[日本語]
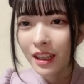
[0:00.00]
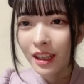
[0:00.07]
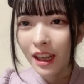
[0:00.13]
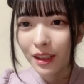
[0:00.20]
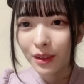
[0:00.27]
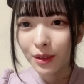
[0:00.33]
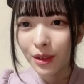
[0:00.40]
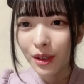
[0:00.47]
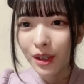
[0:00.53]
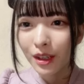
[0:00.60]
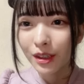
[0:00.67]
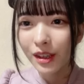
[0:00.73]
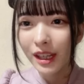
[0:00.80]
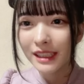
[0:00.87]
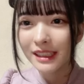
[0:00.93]
あの
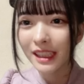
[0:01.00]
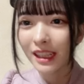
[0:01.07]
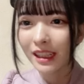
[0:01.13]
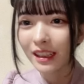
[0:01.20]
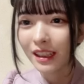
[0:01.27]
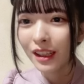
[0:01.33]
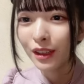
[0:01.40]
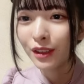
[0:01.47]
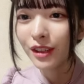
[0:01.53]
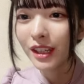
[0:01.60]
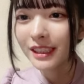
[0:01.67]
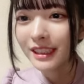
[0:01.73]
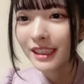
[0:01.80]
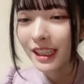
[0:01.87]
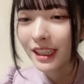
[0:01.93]
ルアちゃんルア
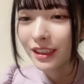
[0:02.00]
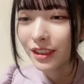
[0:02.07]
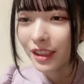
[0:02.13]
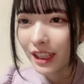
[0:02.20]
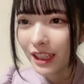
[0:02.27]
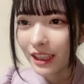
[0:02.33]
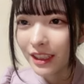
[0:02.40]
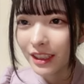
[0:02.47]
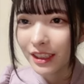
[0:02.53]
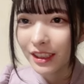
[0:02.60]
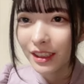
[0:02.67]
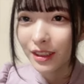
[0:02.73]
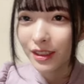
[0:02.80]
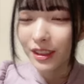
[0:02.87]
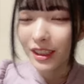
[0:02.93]
ちゃんいるから今
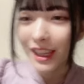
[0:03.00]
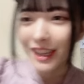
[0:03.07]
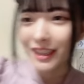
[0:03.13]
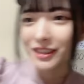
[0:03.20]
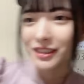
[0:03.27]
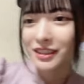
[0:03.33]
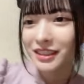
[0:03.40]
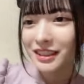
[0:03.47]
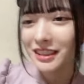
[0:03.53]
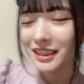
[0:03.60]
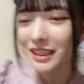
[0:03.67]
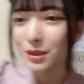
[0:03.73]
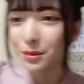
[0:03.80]
日あの大